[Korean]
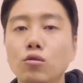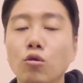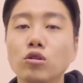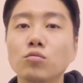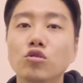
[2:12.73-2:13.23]

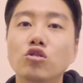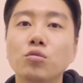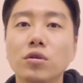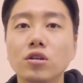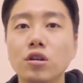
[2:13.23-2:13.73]
요즘
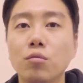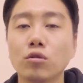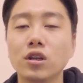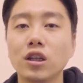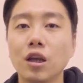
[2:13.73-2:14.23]
유튜버들을
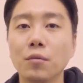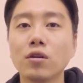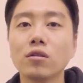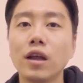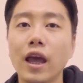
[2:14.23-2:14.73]
보시게
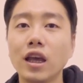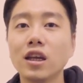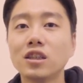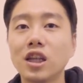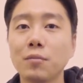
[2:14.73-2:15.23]
되면
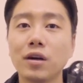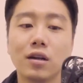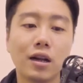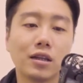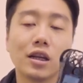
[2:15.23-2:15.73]
ASMR
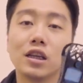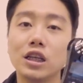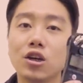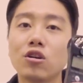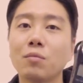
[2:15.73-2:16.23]
할
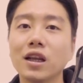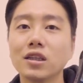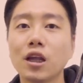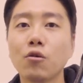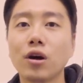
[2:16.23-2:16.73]
때는 이거를
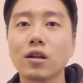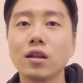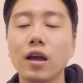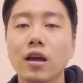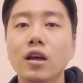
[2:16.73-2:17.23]
많이
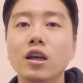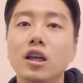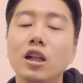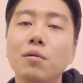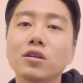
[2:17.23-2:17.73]
사용하는데
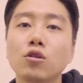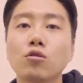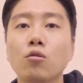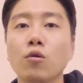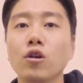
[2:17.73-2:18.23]

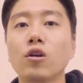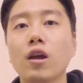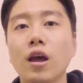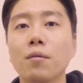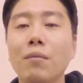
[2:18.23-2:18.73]
일반적으로 뭐
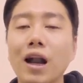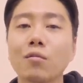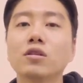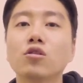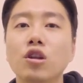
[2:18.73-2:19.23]
이렇게
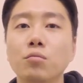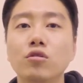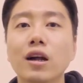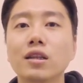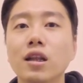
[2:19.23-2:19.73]
말하면서
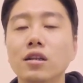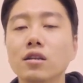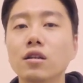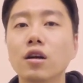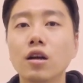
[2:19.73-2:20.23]
리뷰를 할
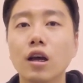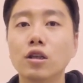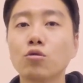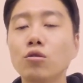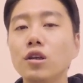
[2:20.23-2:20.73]
때는 예,
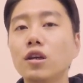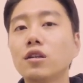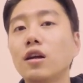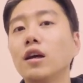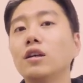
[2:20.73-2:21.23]

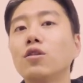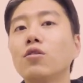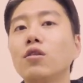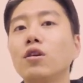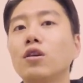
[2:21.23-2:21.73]

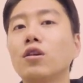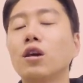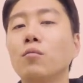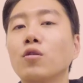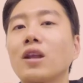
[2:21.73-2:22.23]
소니에서
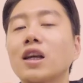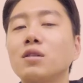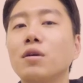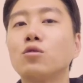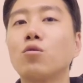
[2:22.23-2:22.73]
이렇게 뭐
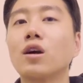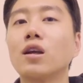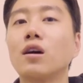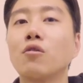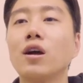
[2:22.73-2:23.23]
다시마
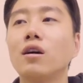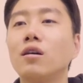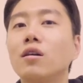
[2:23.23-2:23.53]
조각이라고 해,